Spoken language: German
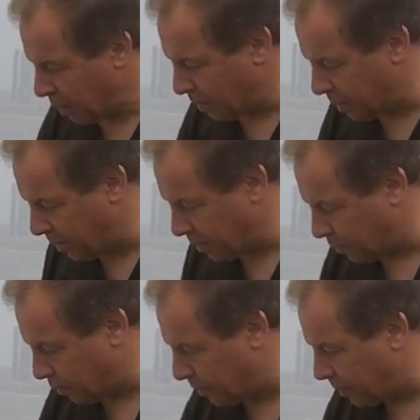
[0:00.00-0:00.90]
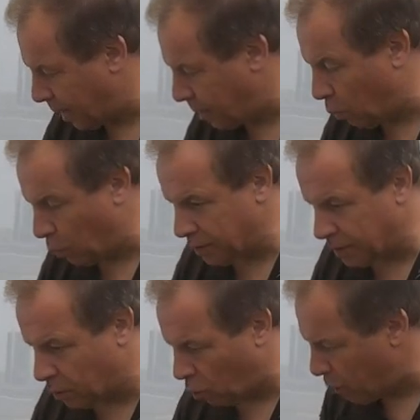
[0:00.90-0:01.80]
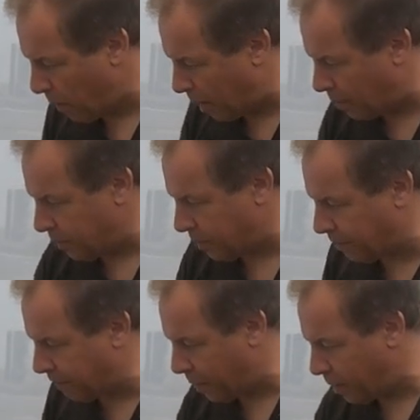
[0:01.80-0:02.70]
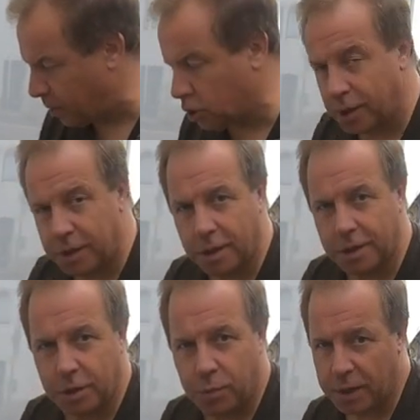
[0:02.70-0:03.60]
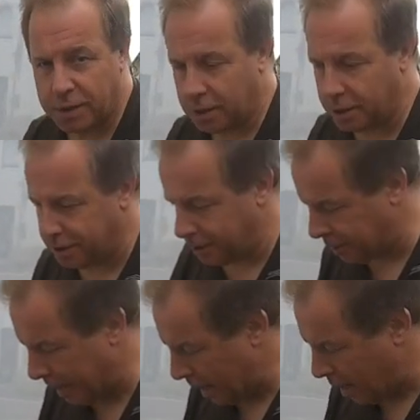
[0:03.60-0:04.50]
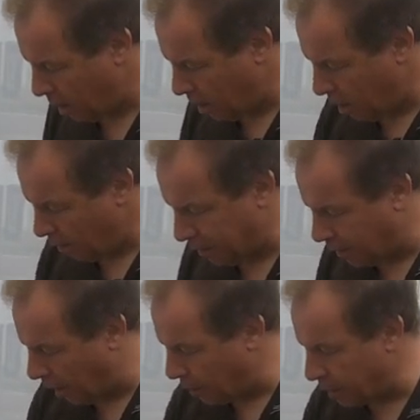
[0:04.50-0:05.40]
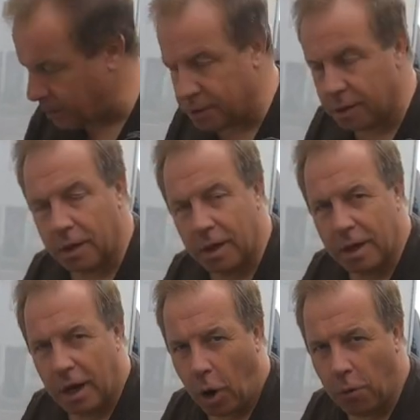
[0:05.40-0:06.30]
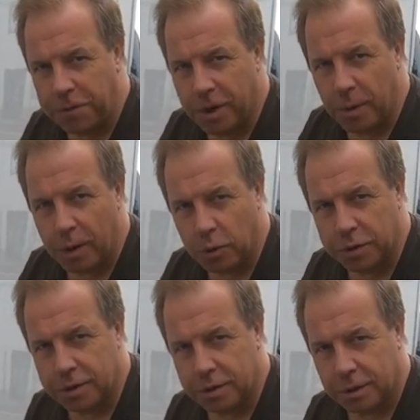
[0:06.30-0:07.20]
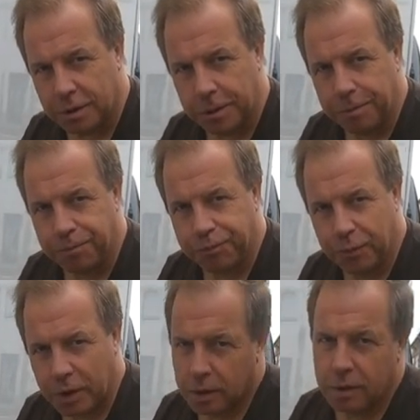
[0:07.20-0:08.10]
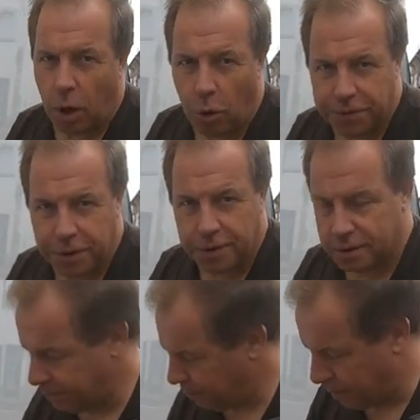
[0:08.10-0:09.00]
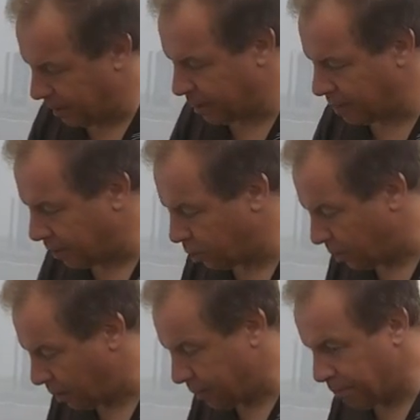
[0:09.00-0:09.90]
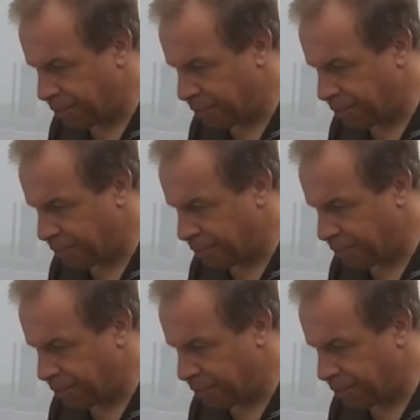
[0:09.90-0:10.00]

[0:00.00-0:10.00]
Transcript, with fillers: Das heißt also, es ist kein großes Rummachen mit der Felge. Steht die richtig, passt die richtig. Wenn da einmal diese Aufnehmernuss äh, drauf ist, geht das ganz schnell.